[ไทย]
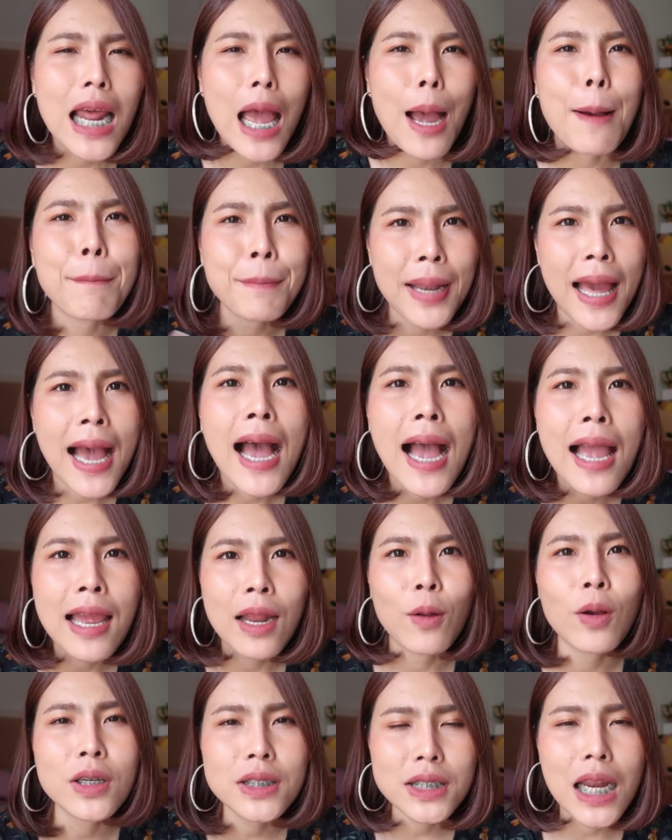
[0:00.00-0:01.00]
ทำได้
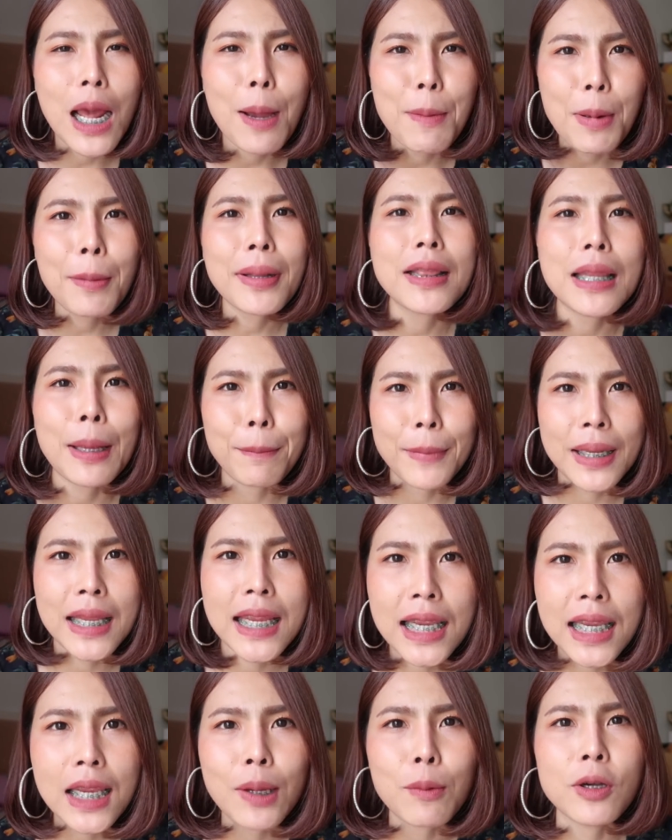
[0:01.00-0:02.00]
เราก็จะทำให้มันเต็ม
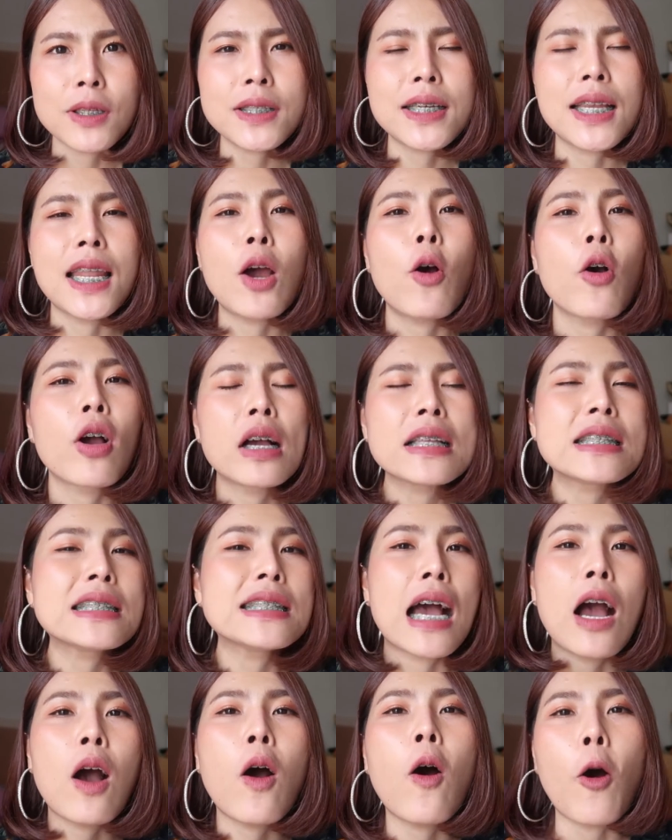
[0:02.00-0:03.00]
ที่เพราะฉะนั้นเนี่ยออยก็
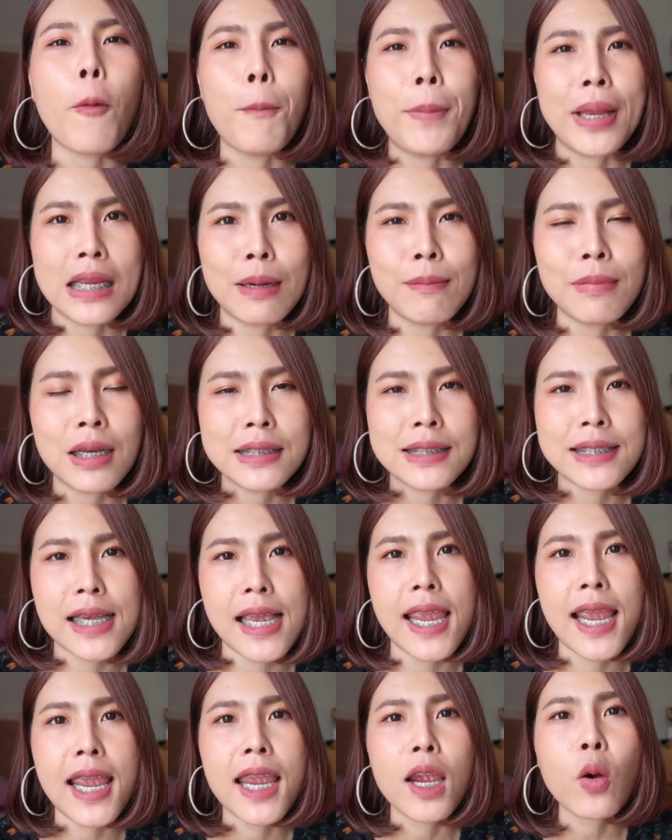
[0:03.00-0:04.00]
จะขอเป็นกำลังใจ
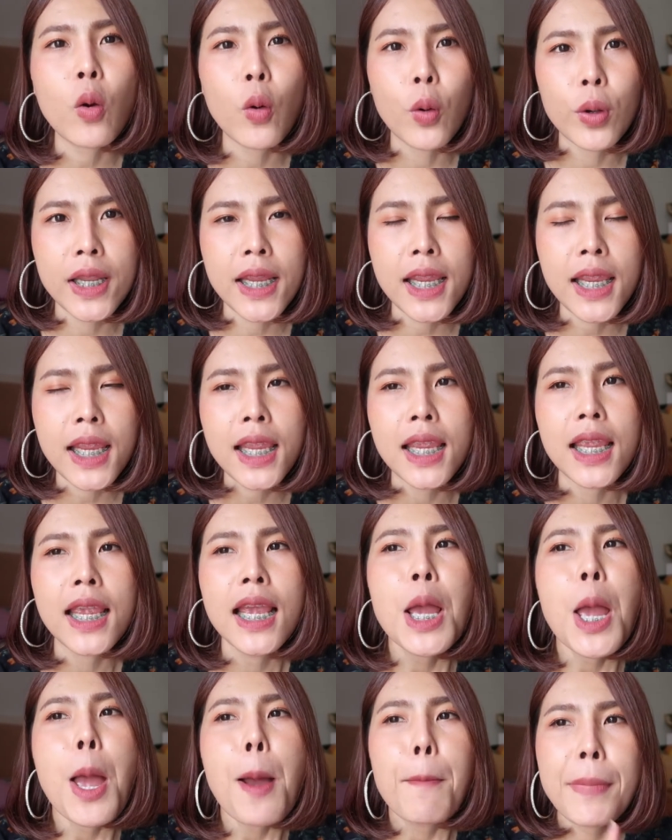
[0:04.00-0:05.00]
ให้คนที่
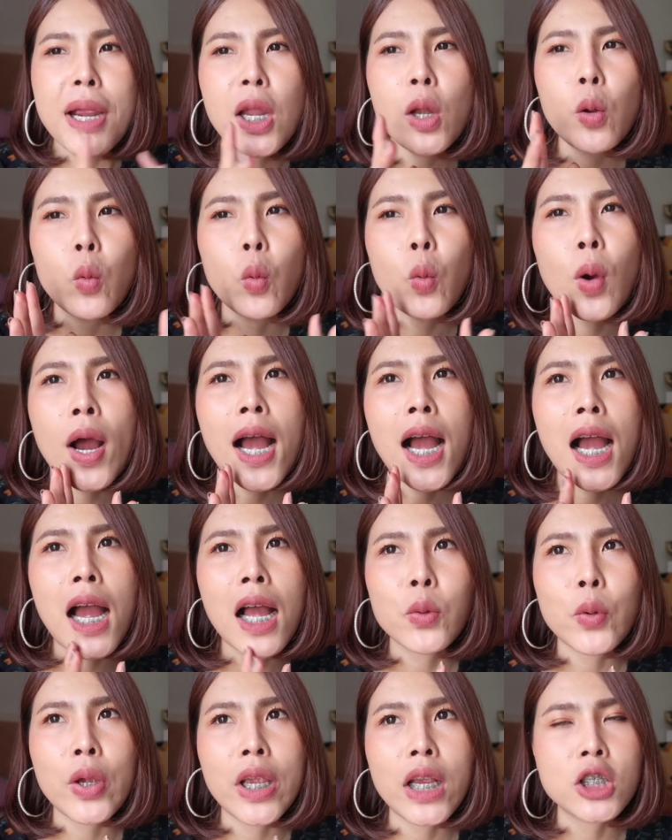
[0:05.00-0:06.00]
ไม่รู้ว่า
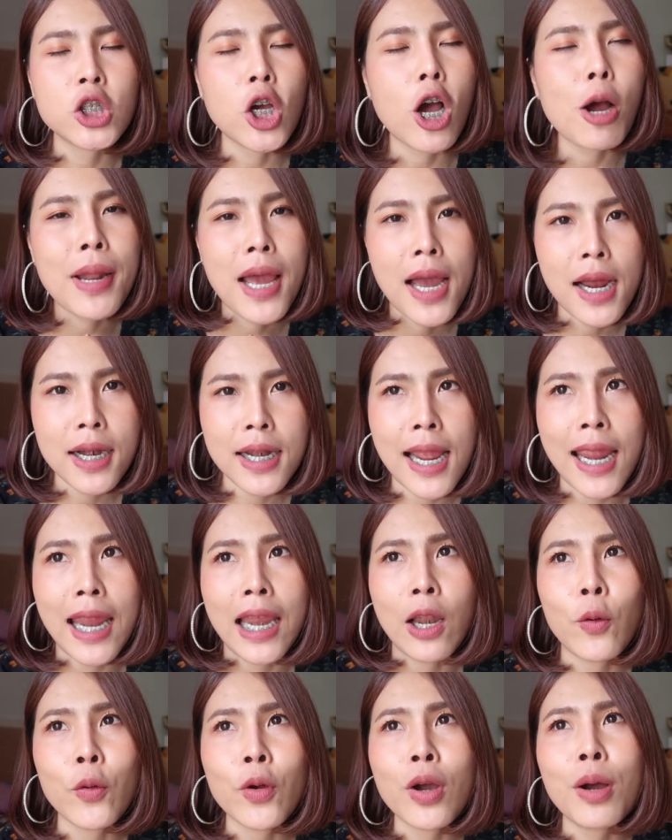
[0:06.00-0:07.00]
ตัวเองชอบทางไหน
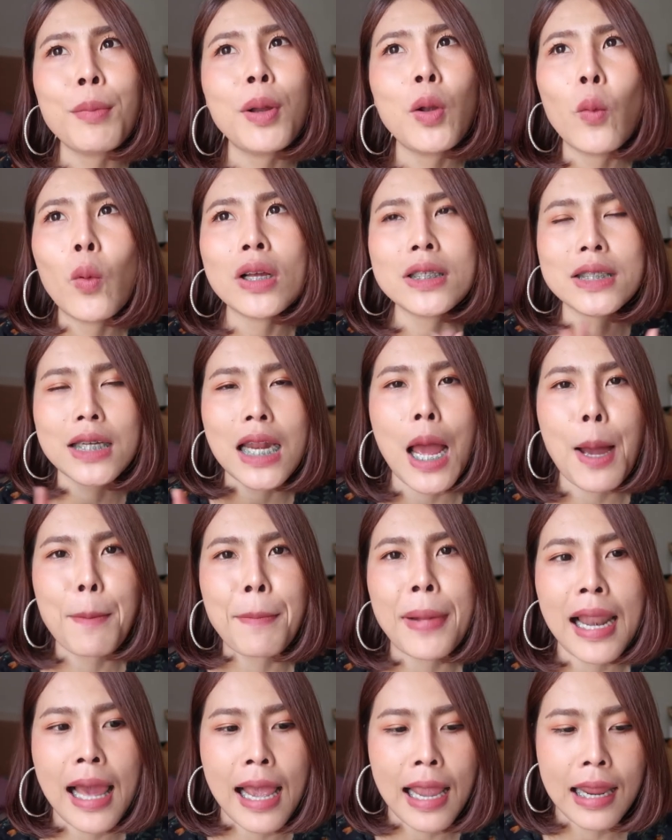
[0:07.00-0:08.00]
แล้วก็ไม่รู้ว่าจะ
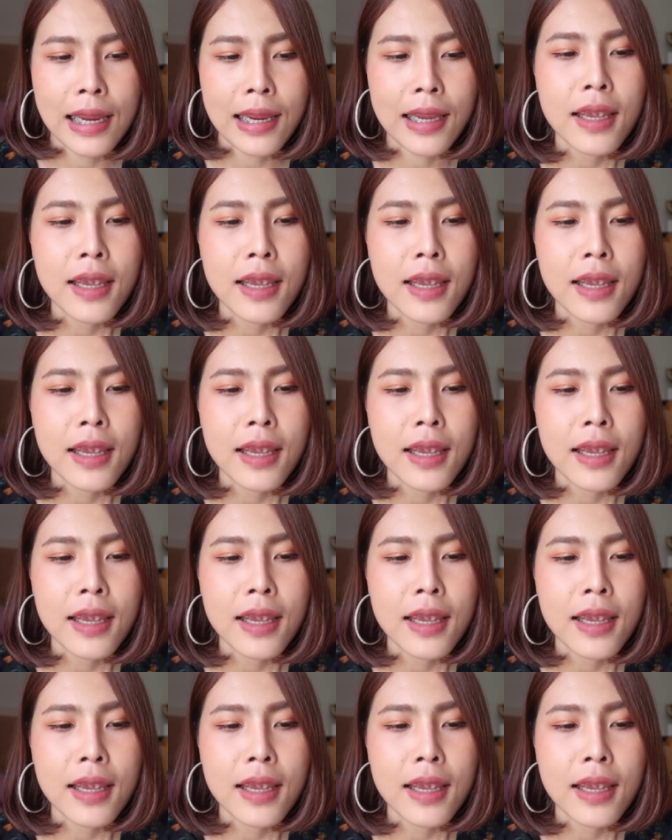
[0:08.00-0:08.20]
ทำอะไร